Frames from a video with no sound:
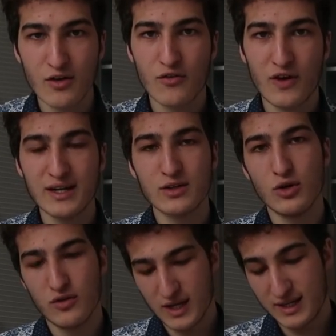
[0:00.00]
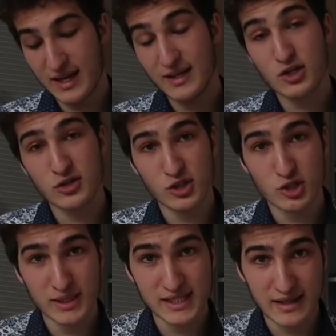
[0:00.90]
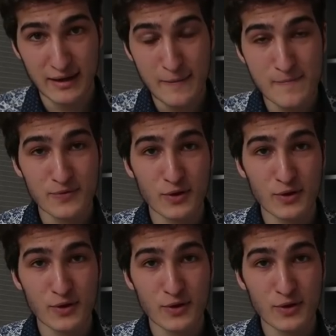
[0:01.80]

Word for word: fangen natürlich vielleicht die Hände schon zu schwitzen an.